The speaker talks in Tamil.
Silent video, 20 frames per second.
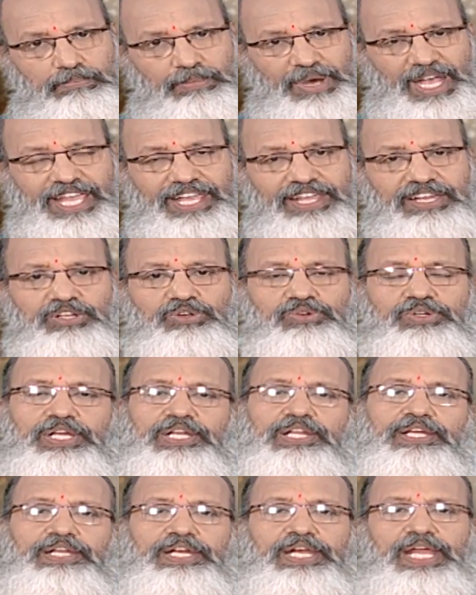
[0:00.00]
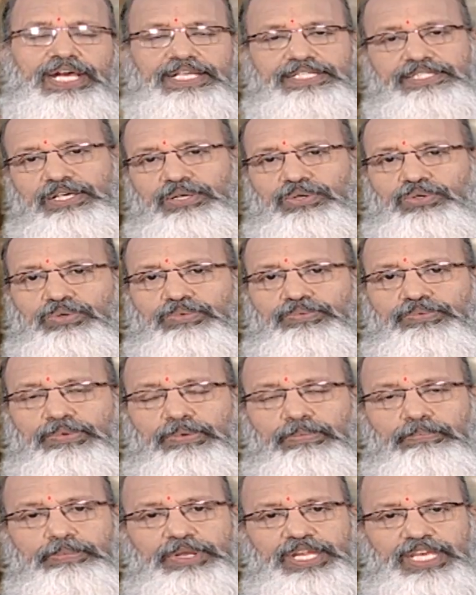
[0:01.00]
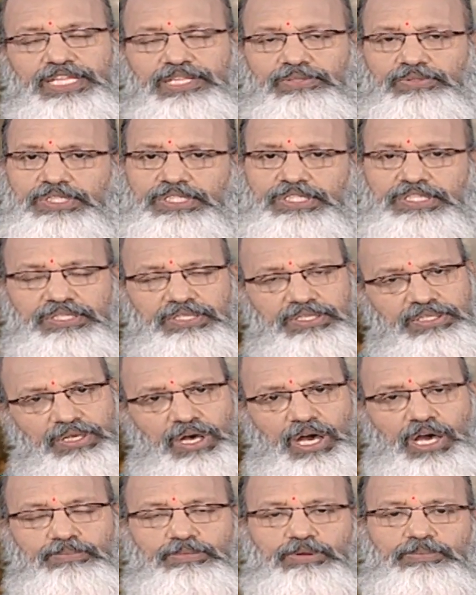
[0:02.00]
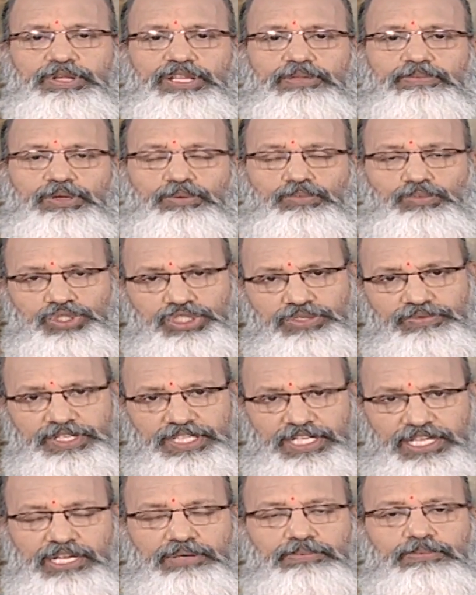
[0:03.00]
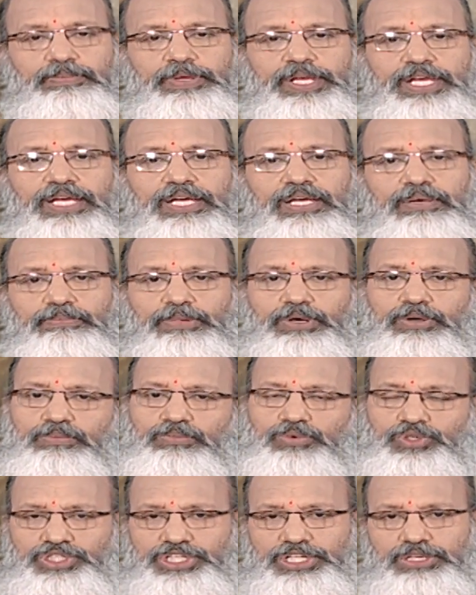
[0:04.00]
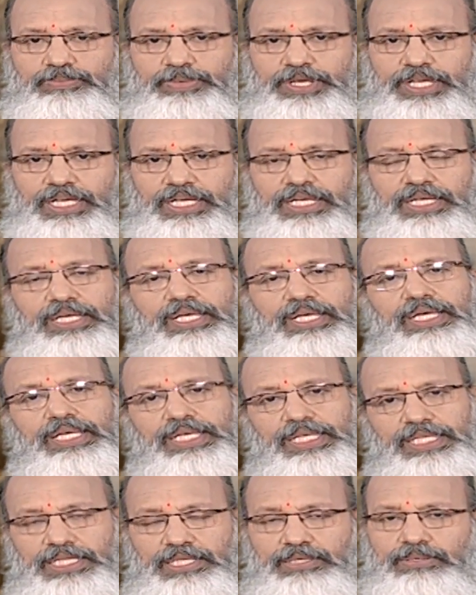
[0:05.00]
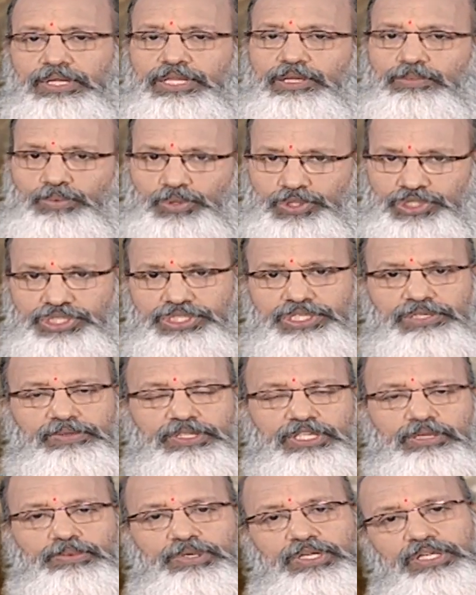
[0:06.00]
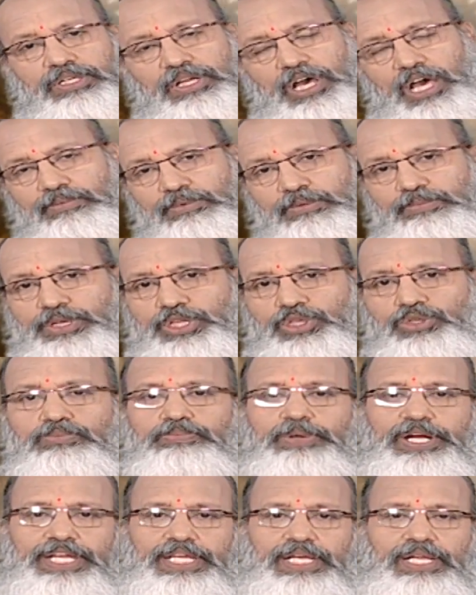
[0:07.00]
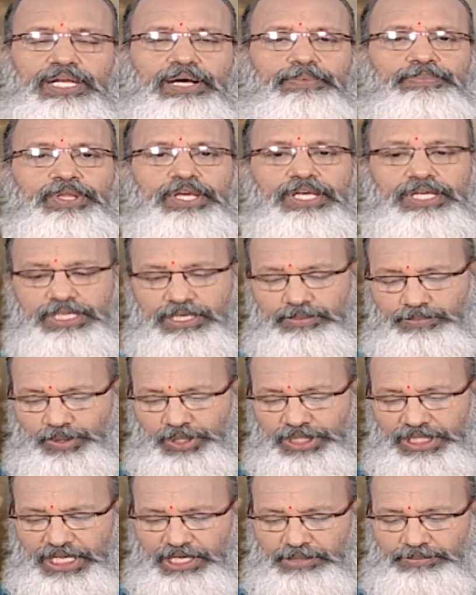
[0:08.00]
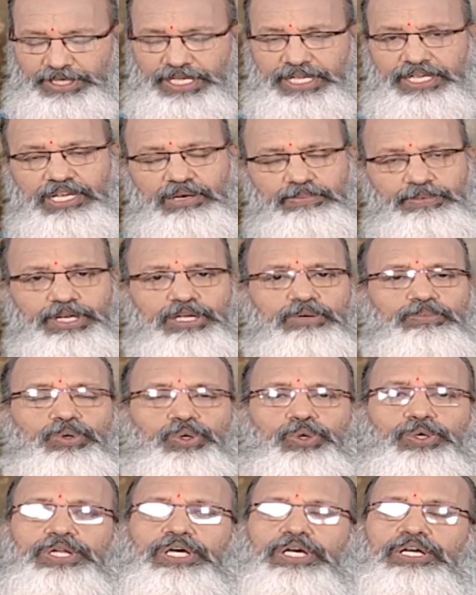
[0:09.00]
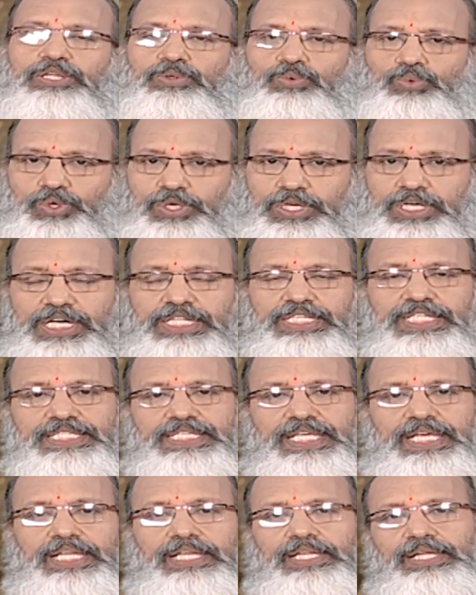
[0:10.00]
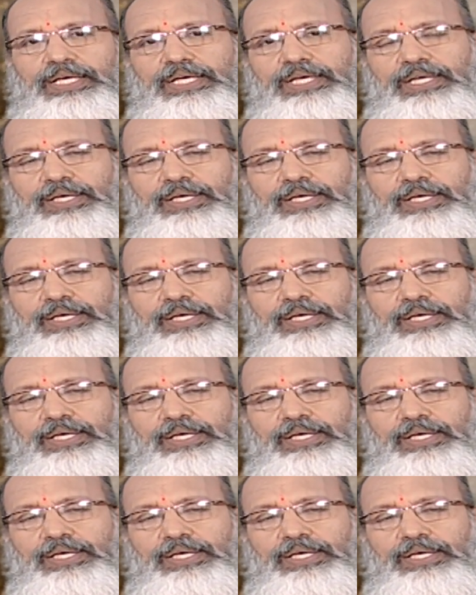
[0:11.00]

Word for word: மைண்டும் நல்லா ரிலாக்ஸ் ஆகும் ப்ரீத் வந்து நார்மல் ப்ரீத் பண்ணி மூச்சு விட்டுனில் விற்பீங்க மறுபடியும் மூச்சு இழுப்பீங்க இதில் அந்த பொசிஷன் வந்த பிறகு நார்மல் ப்ரீத்தும் பண்ணிக்கலாம் இப்போ இதில் நம்ம என்ன பண்ண போகிறோம்னா இது உட்காந்து செய்கிறத